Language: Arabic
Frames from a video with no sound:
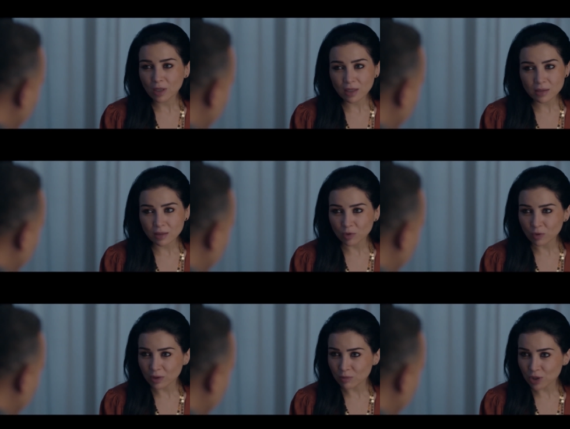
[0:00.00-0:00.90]
ولا
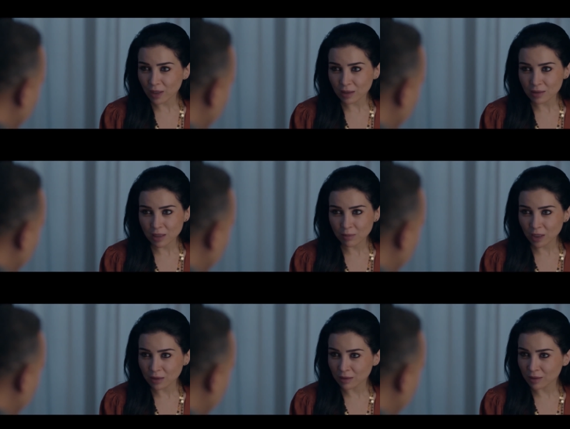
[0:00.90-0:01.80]
هتسيبني وتمشي يا علي زي
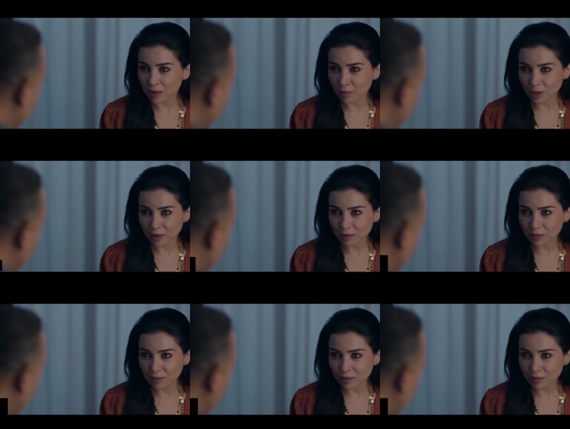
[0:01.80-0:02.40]
ما هددتني قبل